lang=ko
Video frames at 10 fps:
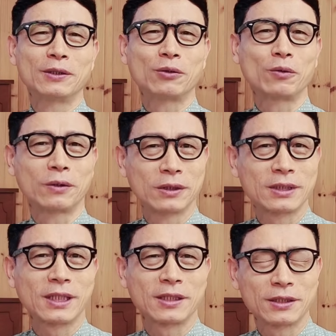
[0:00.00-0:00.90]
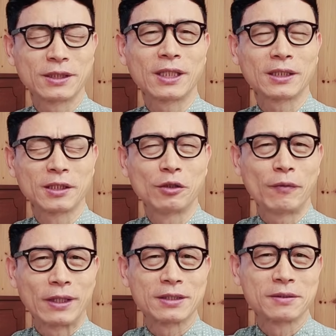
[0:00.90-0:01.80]
저도 그 스타, 스타킹을
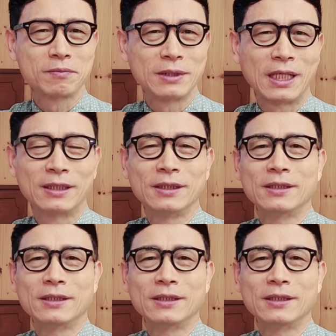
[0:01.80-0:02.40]
봤습니다.